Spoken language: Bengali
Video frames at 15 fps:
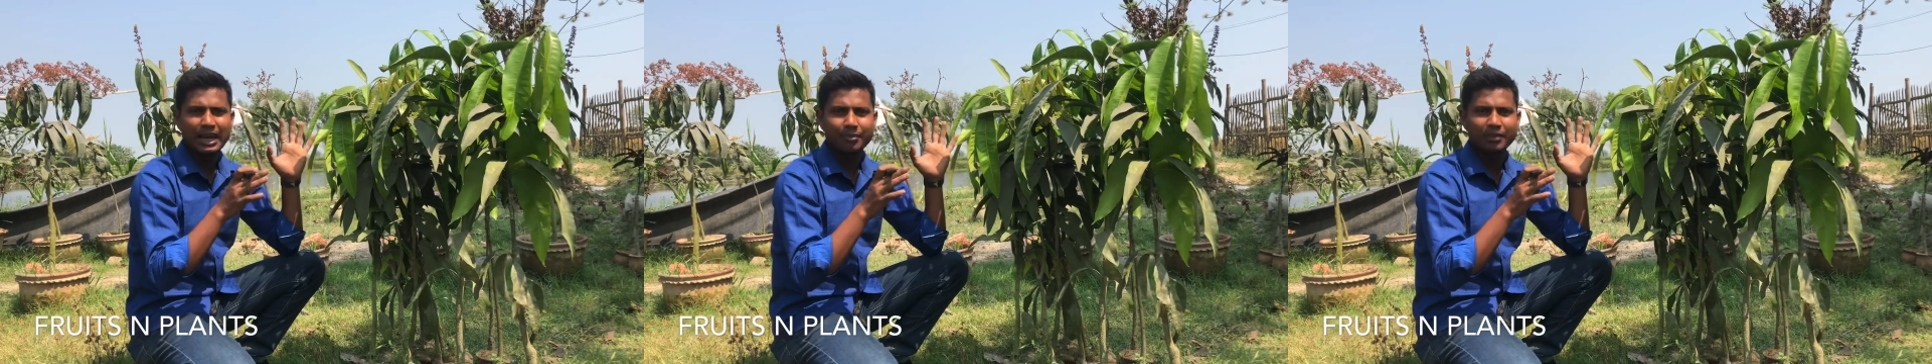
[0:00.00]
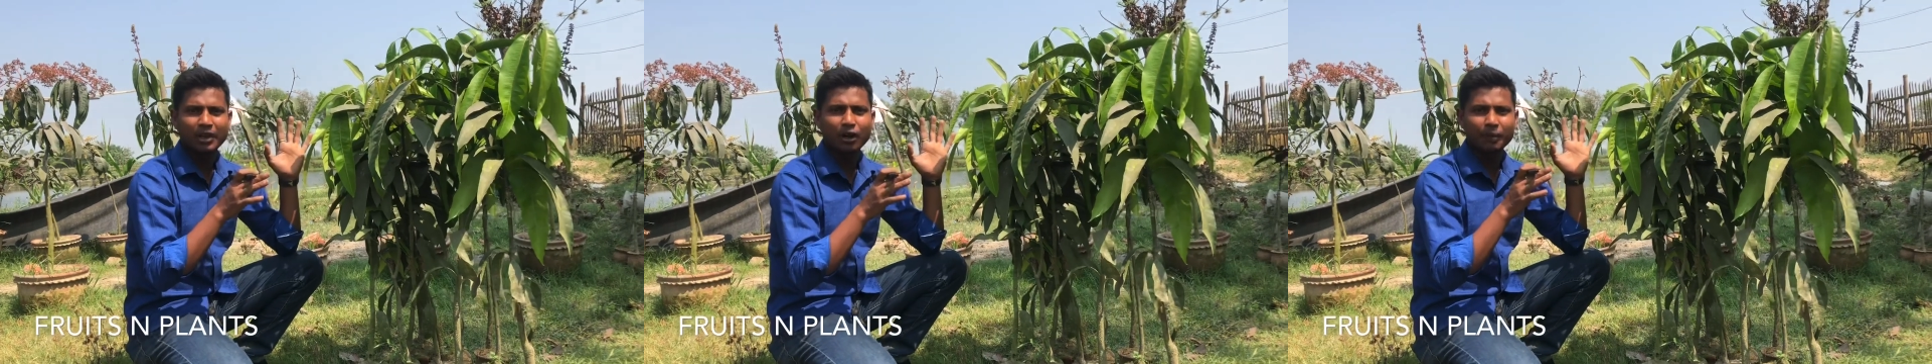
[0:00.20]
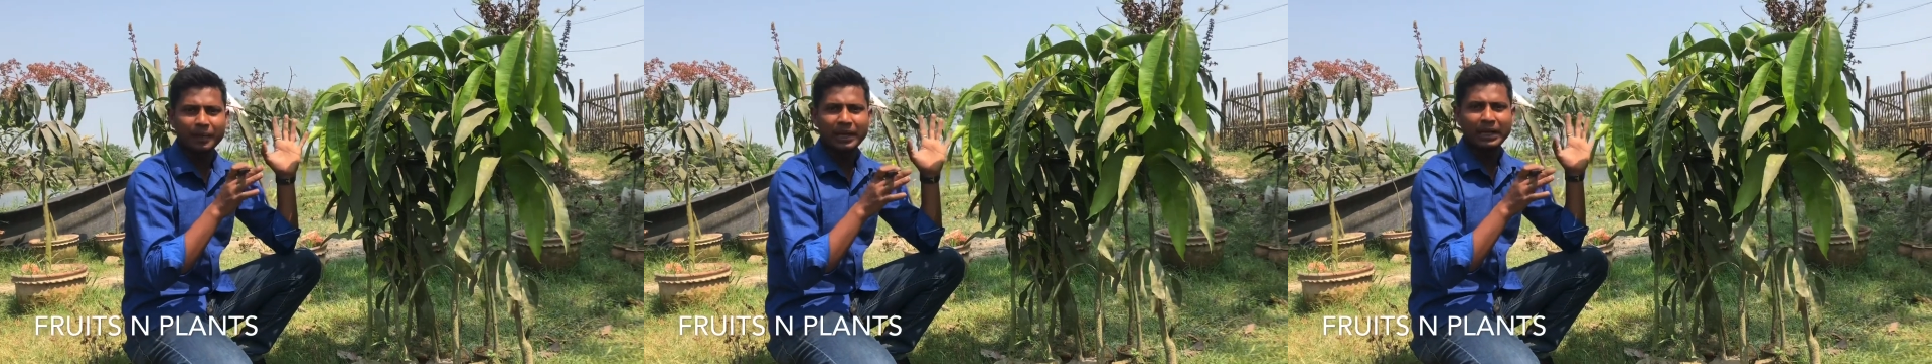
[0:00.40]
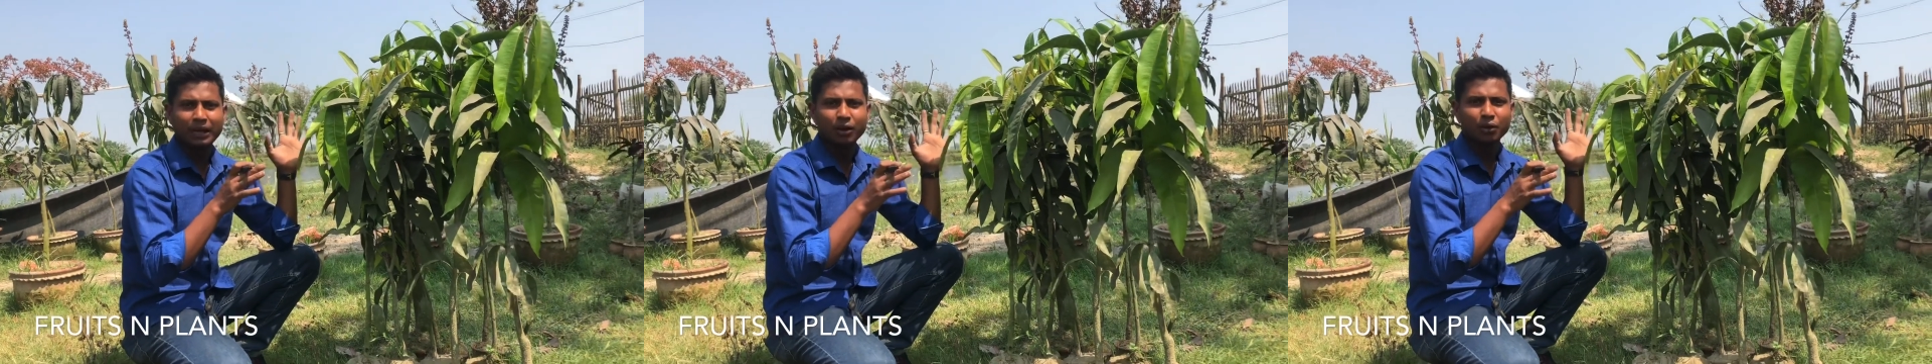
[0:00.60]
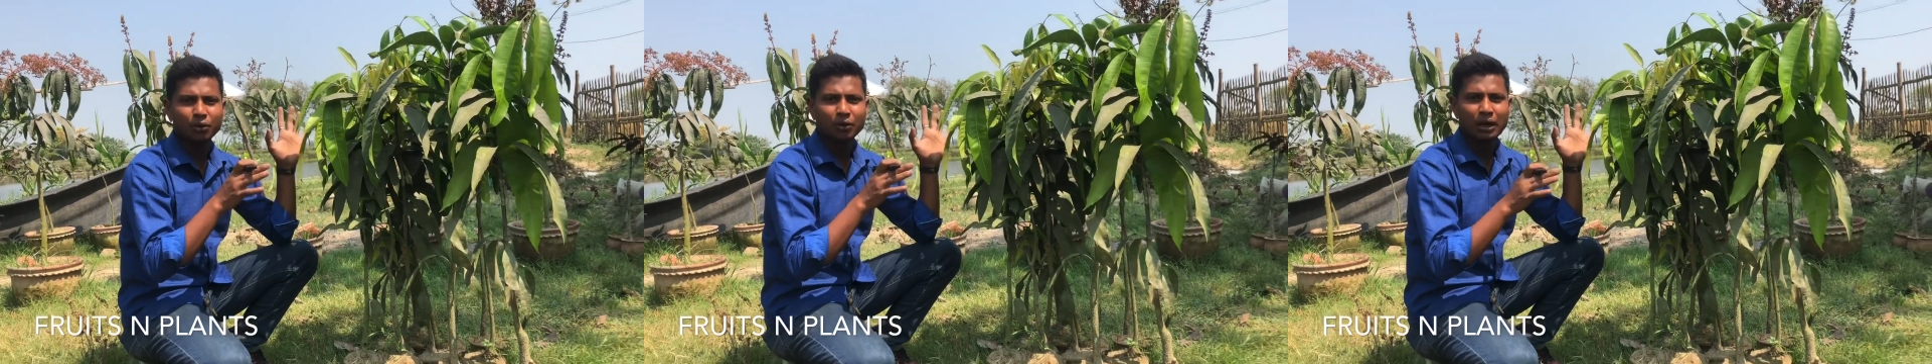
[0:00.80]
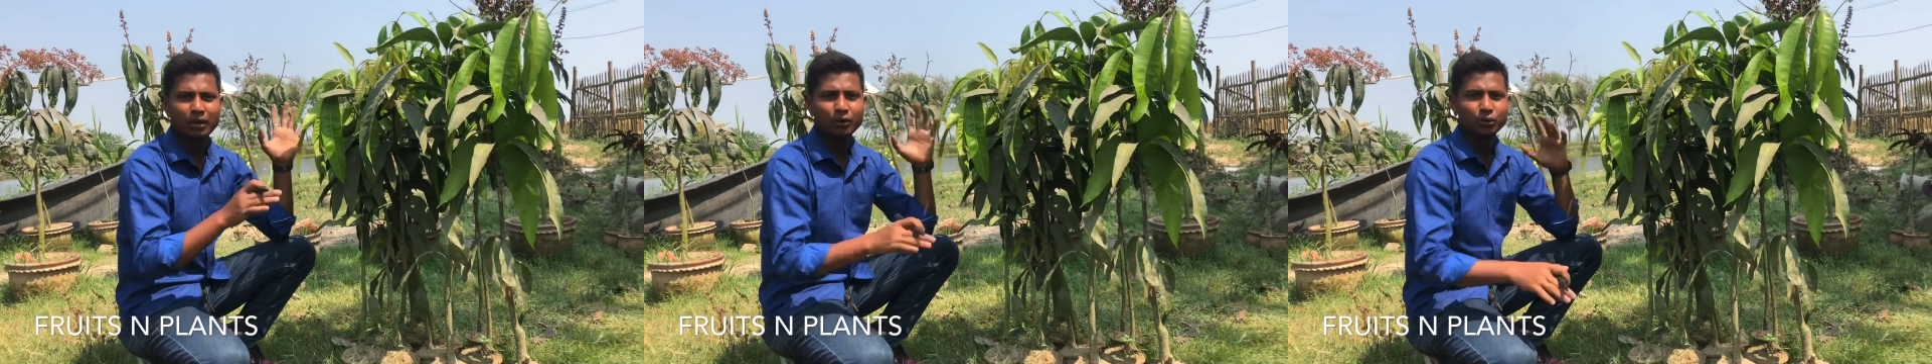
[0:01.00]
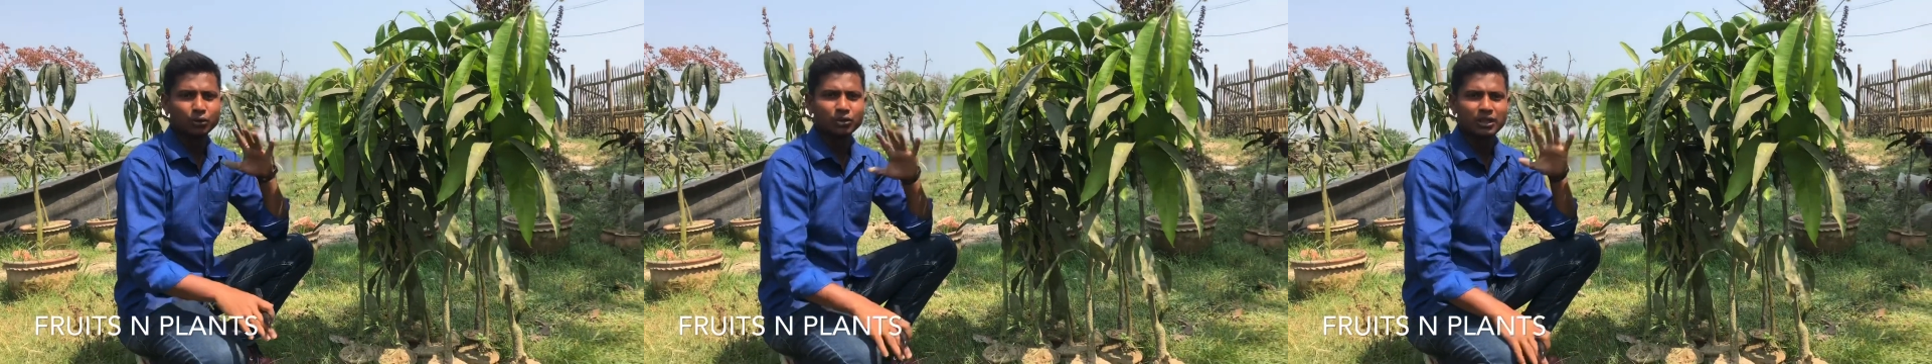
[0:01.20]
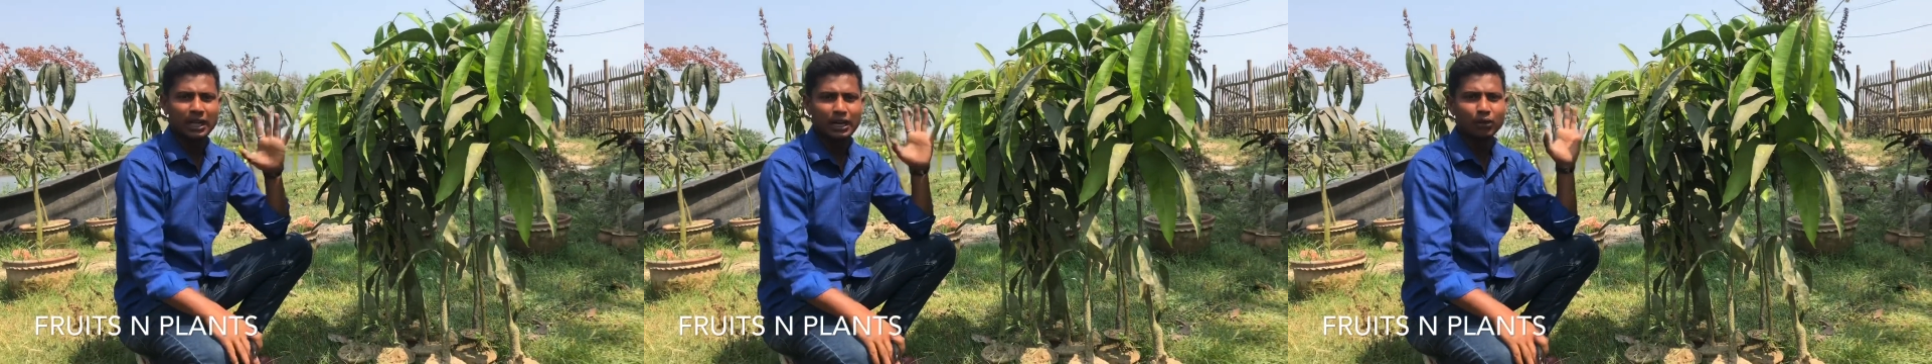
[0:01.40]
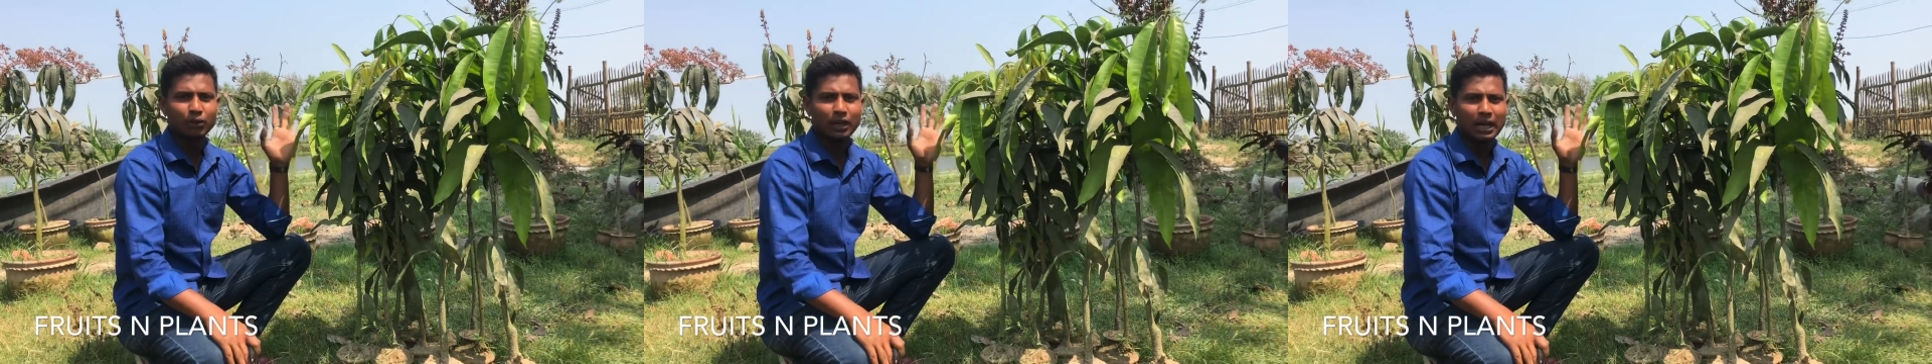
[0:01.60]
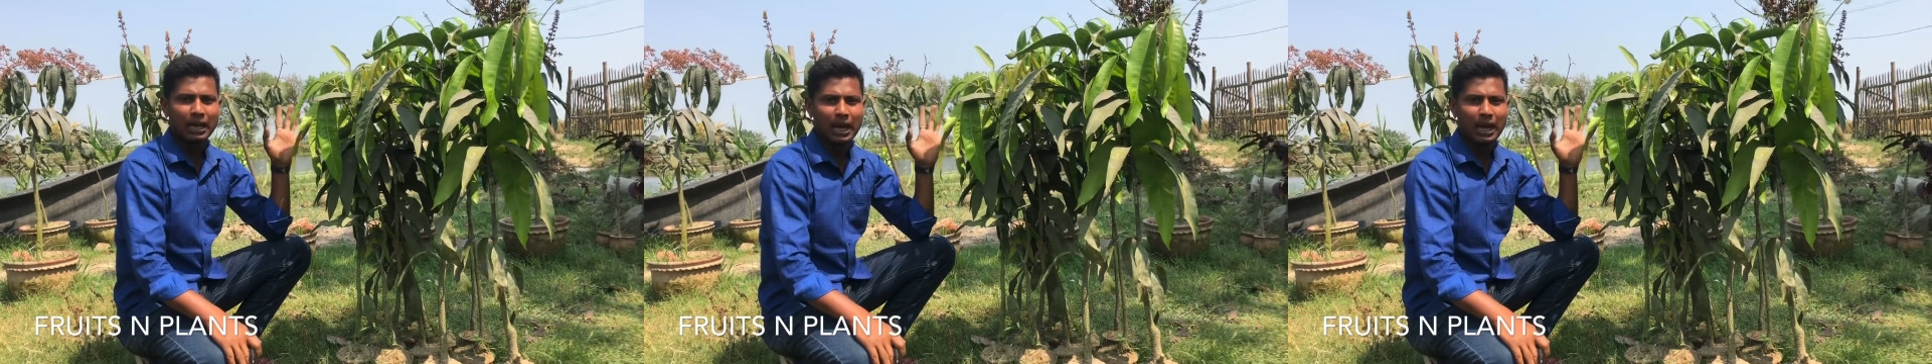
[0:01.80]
আপনারা অপেক্ষা করুন নতুন চারাগুলো